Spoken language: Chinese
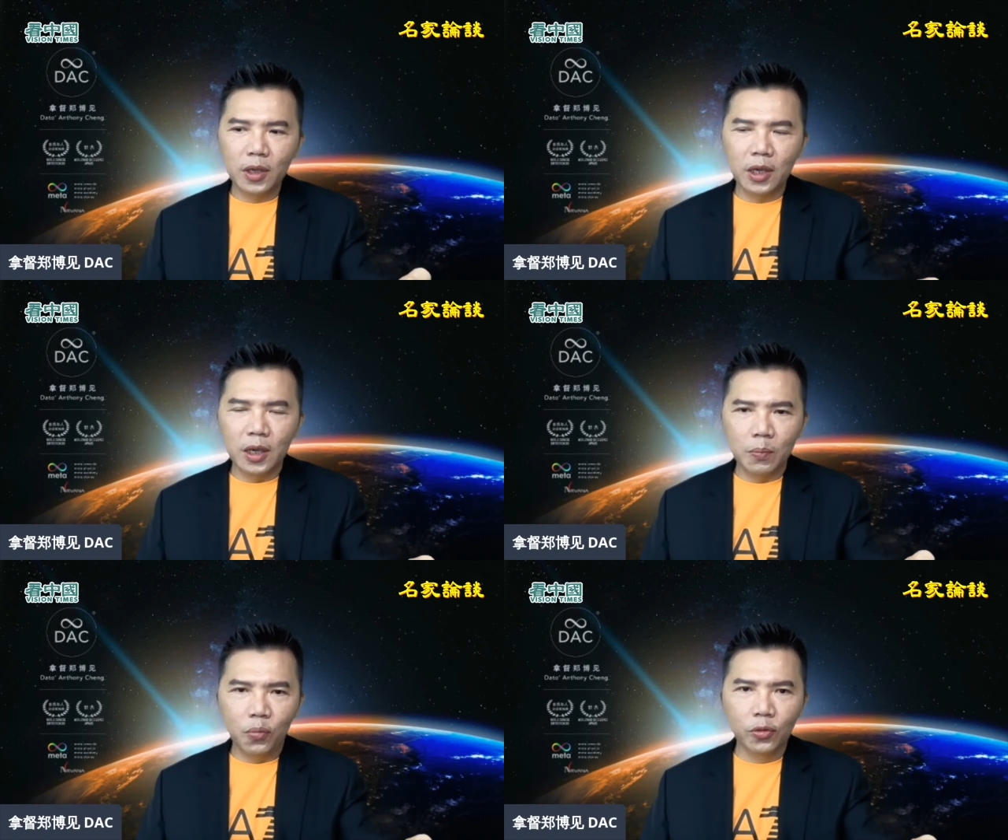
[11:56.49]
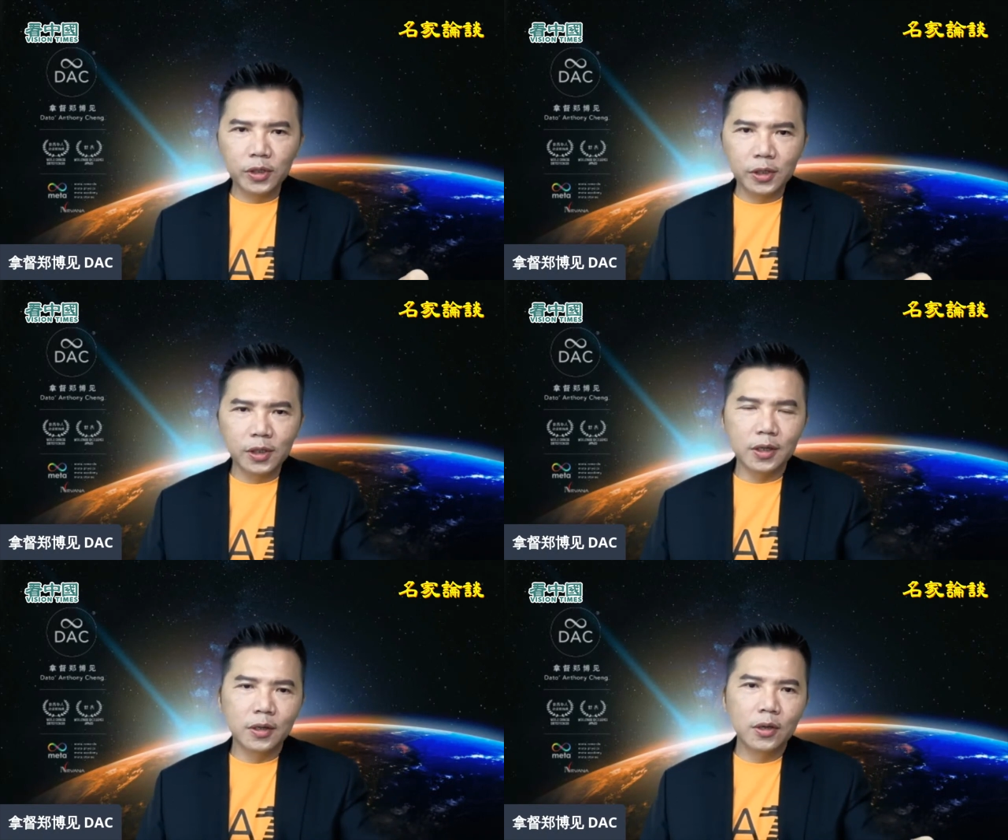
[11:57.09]
已不
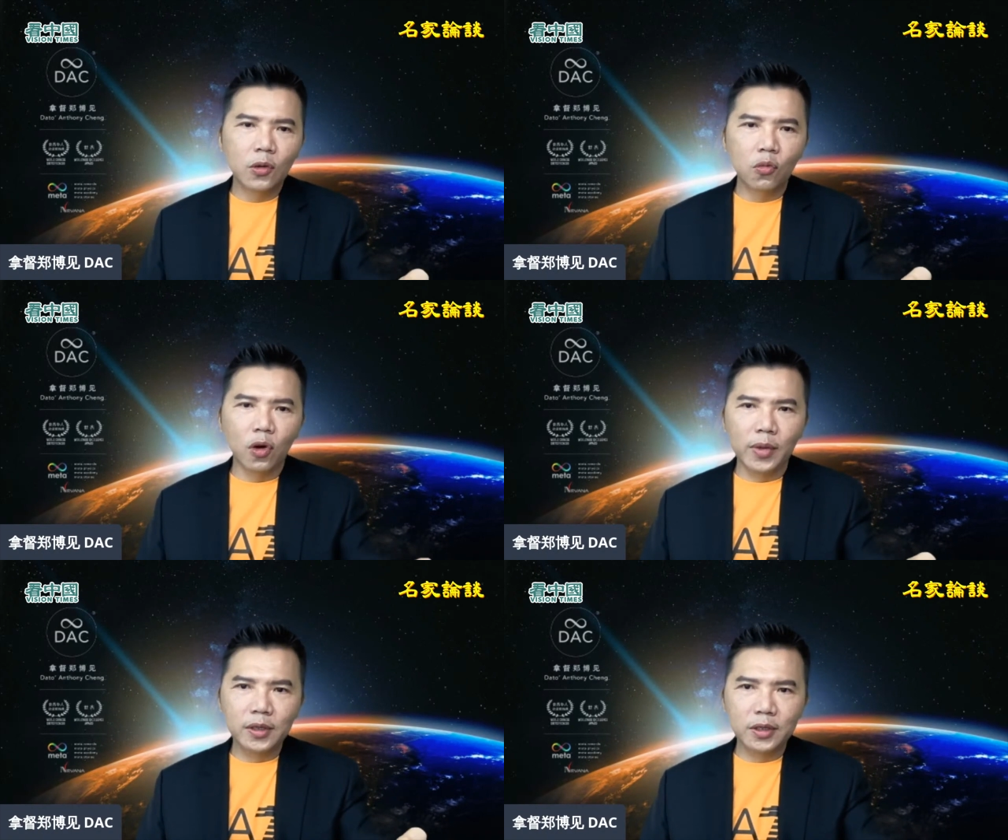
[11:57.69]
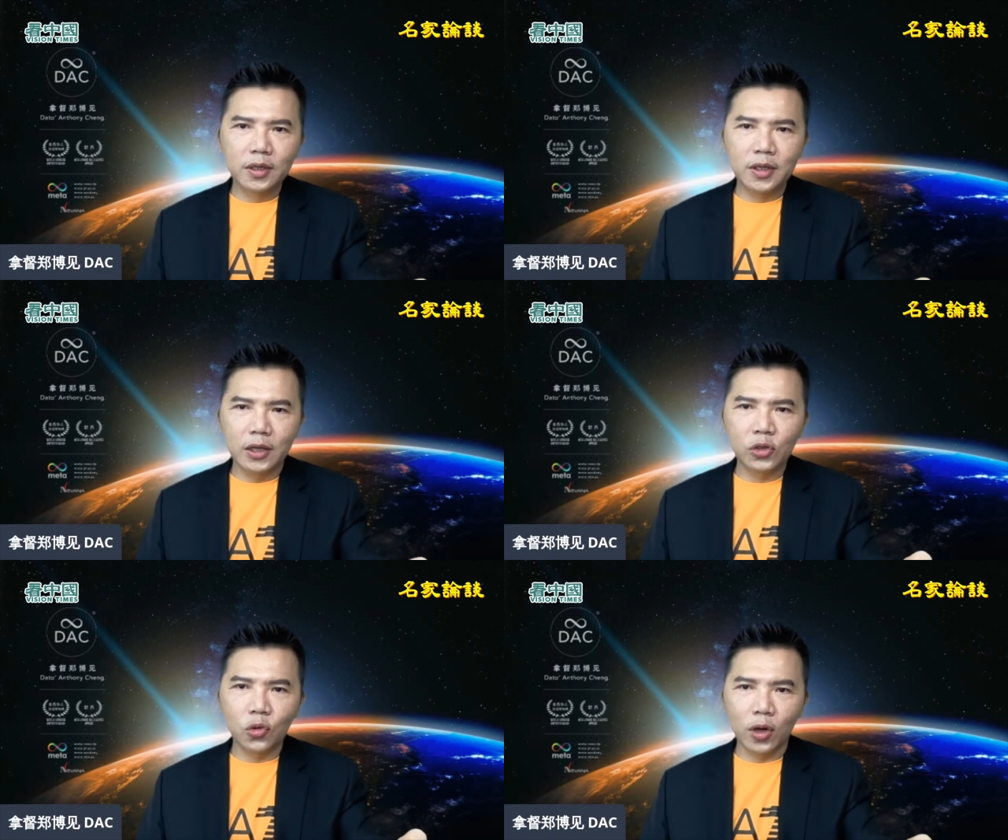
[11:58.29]
是我们之
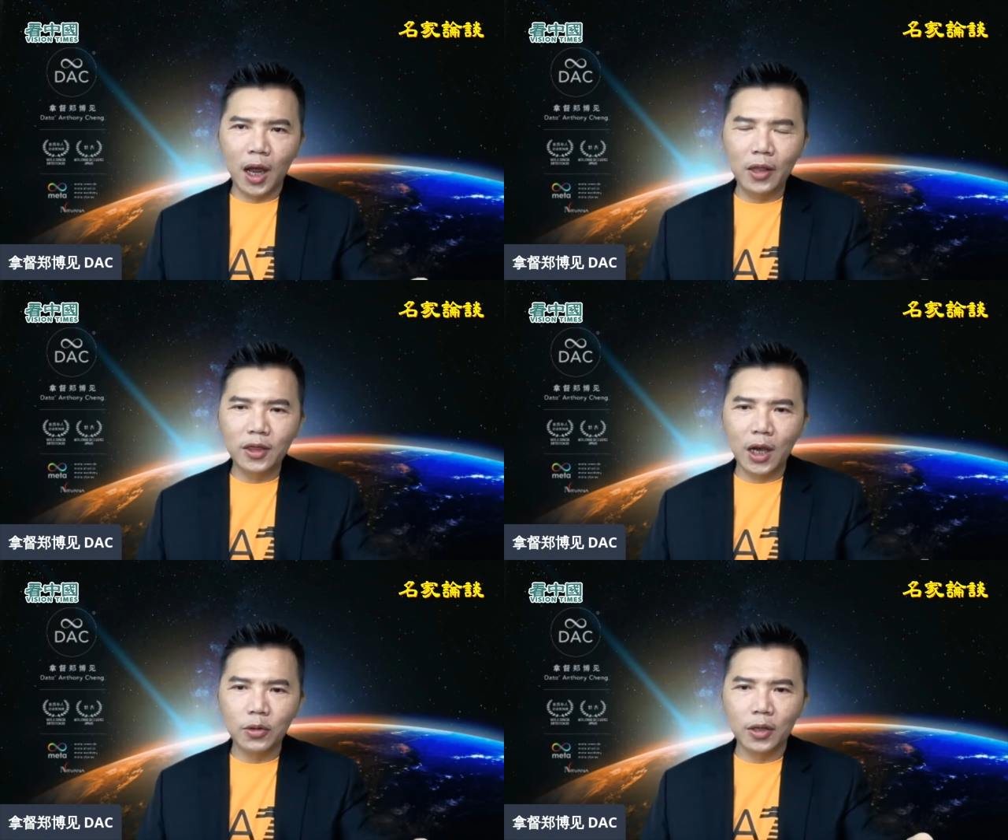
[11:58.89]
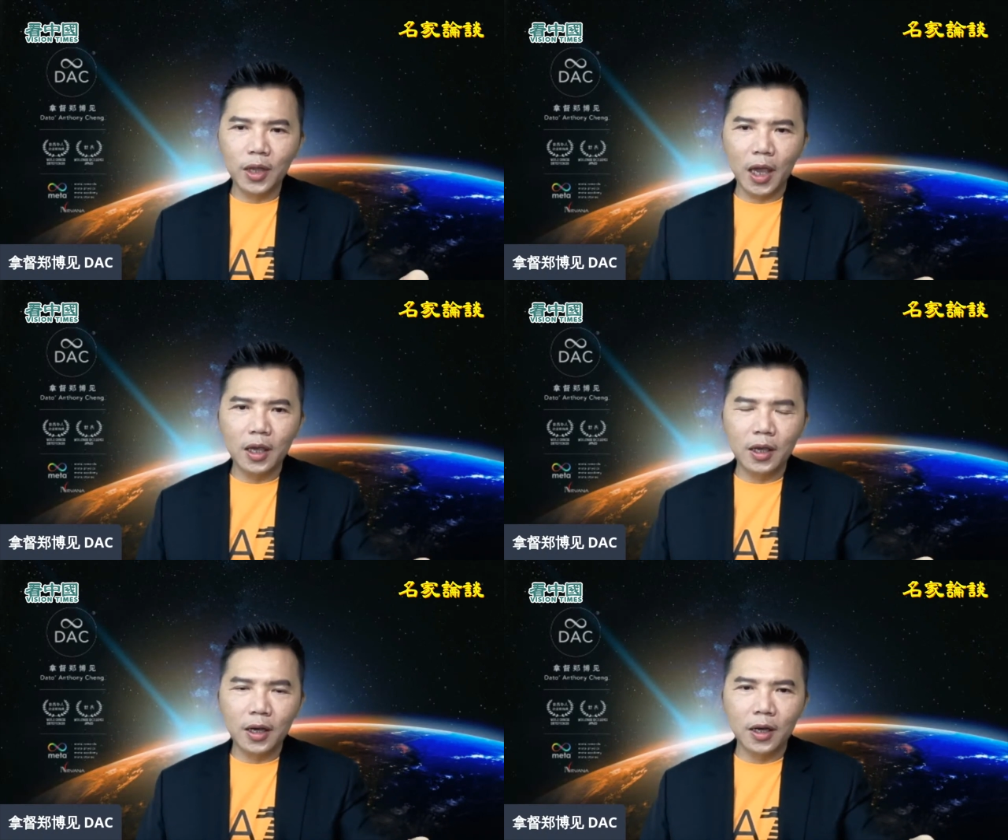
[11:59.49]
前所看到的那
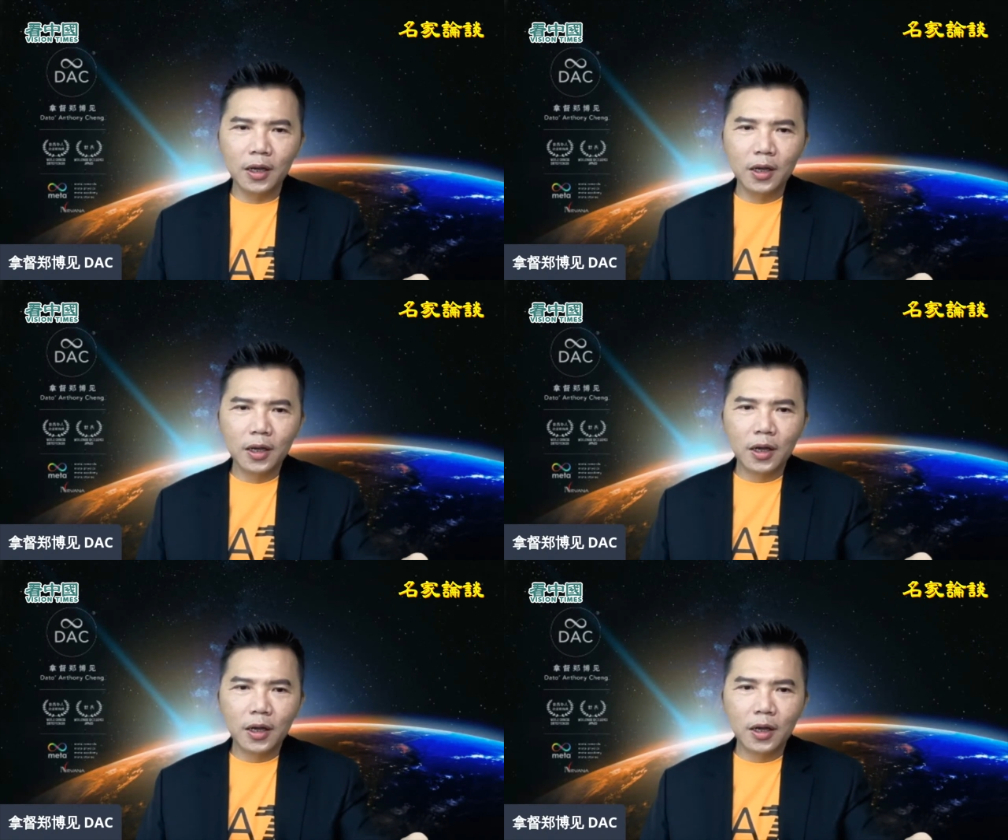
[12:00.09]
一个。